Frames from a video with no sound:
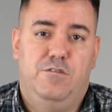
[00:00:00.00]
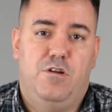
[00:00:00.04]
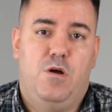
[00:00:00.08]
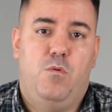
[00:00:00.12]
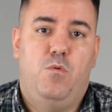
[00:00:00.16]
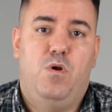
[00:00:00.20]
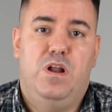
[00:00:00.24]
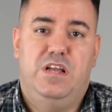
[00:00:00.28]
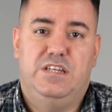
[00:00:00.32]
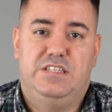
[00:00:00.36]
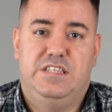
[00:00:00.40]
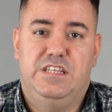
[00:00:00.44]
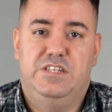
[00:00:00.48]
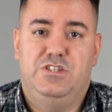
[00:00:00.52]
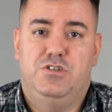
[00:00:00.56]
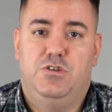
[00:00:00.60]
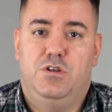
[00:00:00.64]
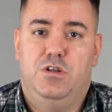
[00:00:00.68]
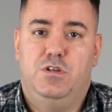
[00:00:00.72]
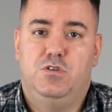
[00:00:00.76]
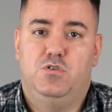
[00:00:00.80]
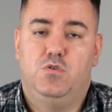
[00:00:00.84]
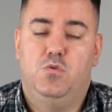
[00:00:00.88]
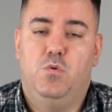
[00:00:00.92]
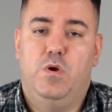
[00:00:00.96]
una buena extensión
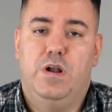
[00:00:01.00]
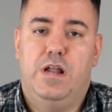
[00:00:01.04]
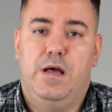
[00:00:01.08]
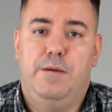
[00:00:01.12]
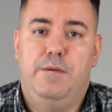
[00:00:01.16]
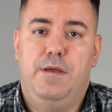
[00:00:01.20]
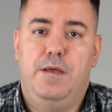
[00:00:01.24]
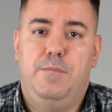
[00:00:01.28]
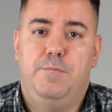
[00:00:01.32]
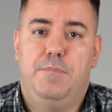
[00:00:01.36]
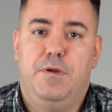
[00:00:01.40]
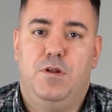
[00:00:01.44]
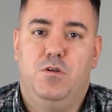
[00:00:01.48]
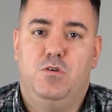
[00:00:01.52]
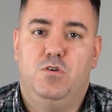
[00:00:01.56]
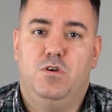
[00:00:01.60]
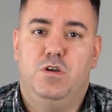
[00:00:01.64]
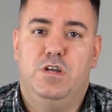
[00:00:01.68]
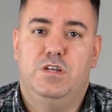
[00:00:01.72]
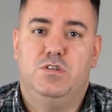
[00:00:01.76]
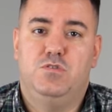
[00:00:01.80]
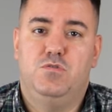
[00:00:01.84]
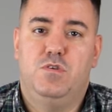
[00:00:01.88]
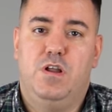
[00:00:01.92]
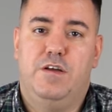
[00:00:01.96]
en el subgrave,
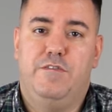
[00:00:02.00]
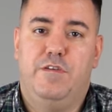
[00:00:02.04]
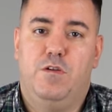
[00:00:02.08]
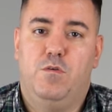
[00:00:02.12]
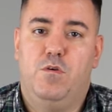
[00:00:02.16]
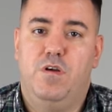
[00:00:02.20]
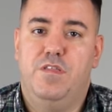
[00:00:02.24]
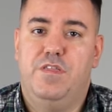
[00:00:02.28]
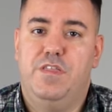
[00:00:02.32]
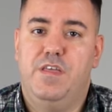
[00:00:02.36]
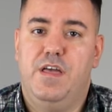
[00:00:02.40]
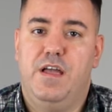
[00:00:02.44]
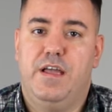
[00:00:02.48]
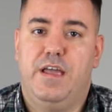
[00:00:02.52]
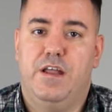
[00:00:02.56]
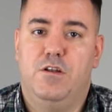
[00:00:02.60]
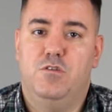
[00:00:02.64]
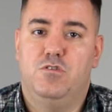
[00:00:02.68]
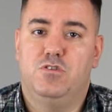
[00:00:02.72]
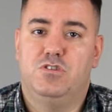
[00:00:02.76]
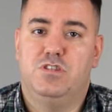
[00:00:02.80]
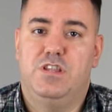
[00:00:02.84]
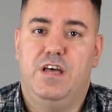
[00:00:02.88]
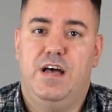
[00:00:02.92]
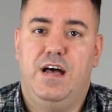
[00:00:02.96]
pero es una frecuencia que
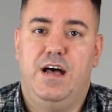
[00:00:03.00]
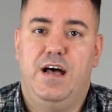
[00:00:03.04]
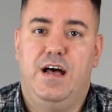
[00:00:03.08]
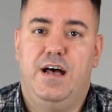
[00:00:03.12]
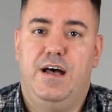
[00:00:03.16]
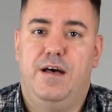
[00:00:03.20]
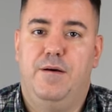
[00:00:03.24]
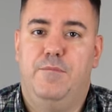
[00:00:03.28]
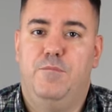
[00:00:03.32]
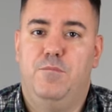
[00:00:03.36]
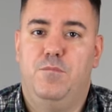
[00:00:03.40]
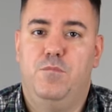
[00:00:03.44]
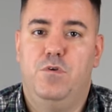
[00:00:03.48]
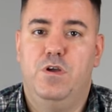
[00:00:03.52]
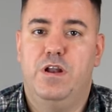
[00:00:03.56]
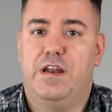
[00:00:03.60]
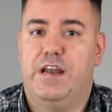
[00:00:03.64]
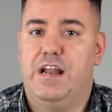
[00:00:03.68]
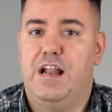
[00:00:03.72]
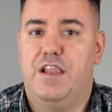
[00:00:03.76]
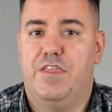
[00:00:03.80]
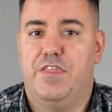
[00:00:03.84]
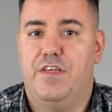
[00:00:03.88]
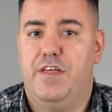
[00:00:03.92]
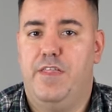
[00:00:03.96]
no está muy
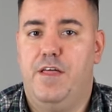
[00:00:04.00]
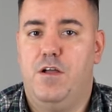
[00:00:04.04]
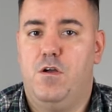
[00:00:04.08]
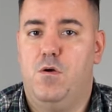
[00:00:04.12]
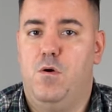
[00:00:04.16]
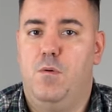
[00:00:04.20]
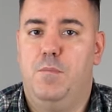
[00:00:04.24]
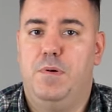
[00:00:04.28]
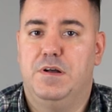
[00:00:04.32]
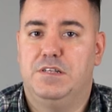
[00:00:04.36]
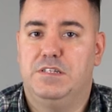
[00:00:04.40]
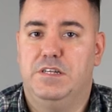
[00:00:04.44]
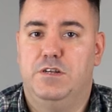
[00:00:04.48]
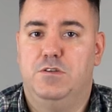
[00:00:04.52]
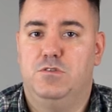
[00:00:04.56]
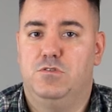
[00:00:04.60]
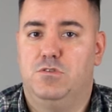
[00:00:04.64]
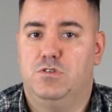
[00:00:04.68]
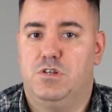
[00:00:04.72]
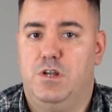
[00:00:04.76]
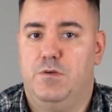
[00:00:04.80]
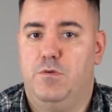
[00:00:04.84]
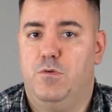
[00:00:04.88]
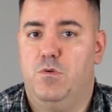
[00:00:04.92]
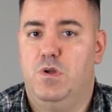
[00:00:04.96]
realzada como pasa en
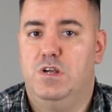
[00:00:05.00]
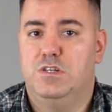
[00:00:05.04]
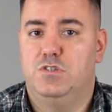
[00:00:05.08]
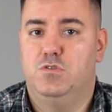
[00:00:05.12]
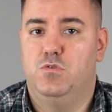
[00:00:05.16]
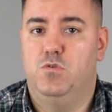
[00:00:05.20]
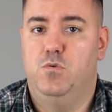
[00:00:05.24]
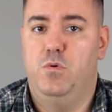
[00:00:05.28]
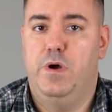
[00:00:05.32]
otros auriculares True